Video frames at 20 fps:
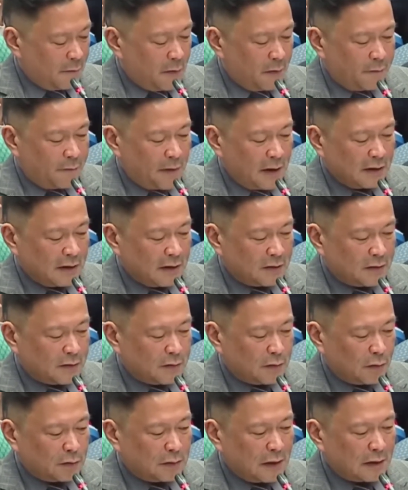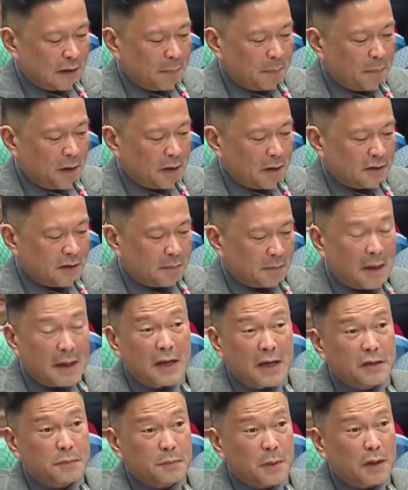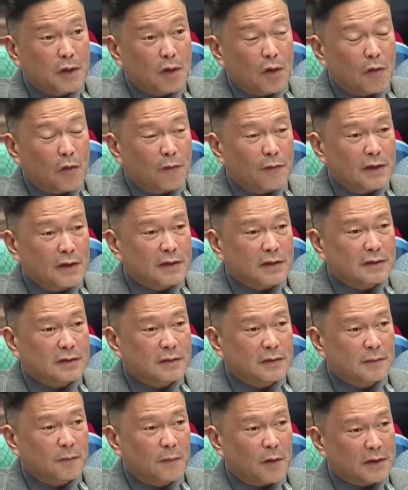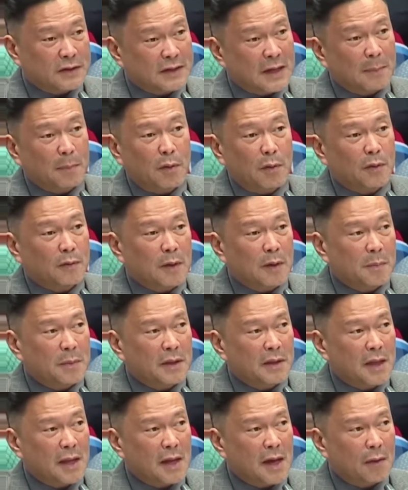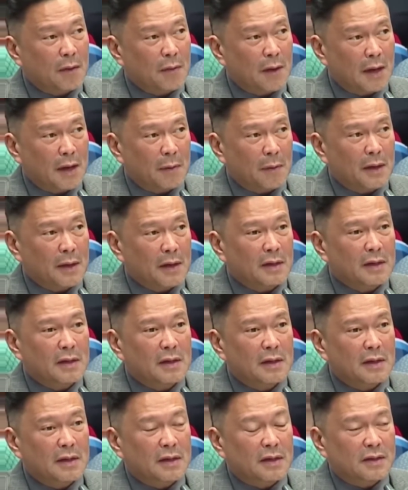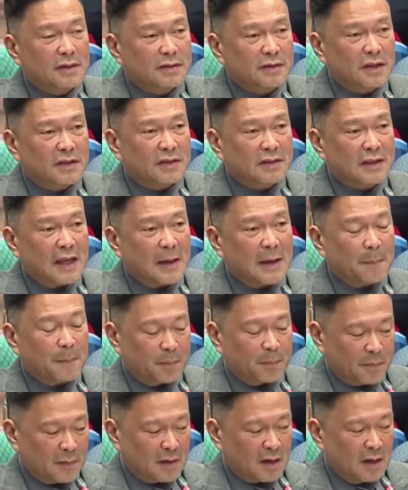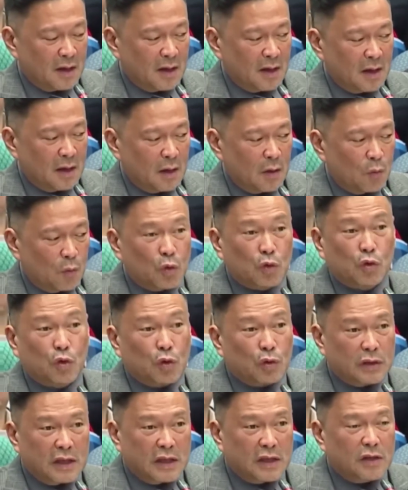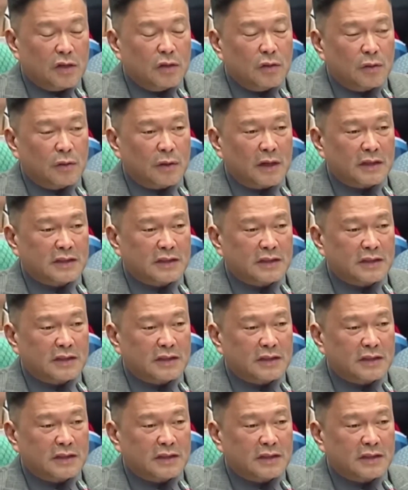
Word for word: for funds so that the project management office, for example, of the Mindanao Railway System, would continue.